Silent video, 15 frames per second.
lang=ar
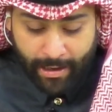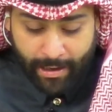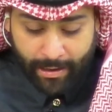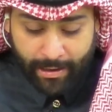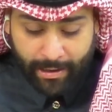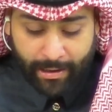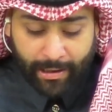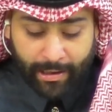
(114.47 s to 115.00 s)

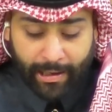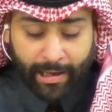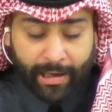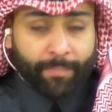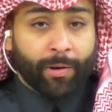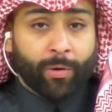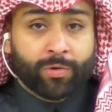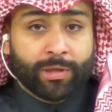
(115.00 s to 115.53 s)

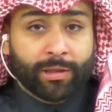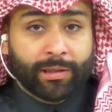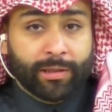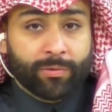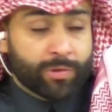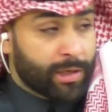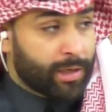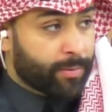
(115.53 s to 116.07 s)

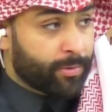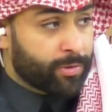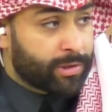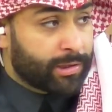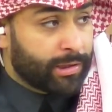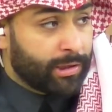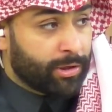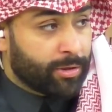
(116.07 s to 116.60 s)
64 وصلنا
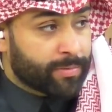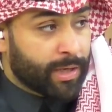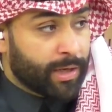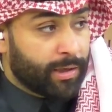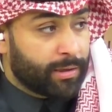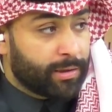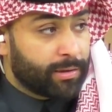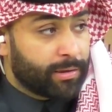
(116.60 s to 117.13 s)
64 يوم صح؟
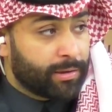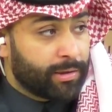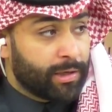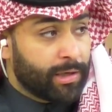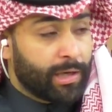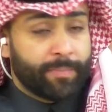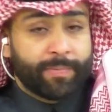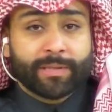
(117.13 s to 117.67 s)
نعم
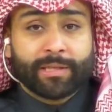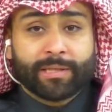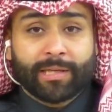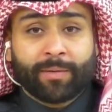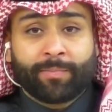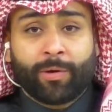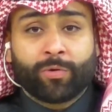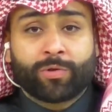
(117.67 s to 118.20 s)
البزنس
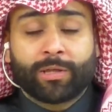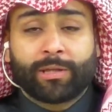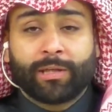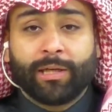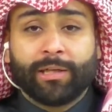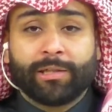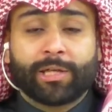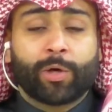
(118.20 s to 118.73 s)

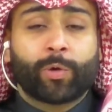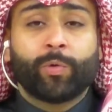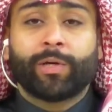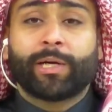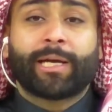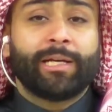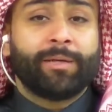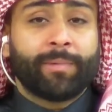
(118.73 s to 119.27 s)
64
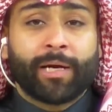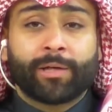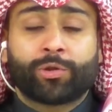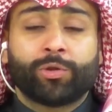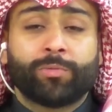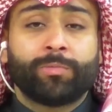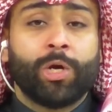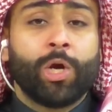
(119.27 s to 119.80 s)
شاركونا كلماتكم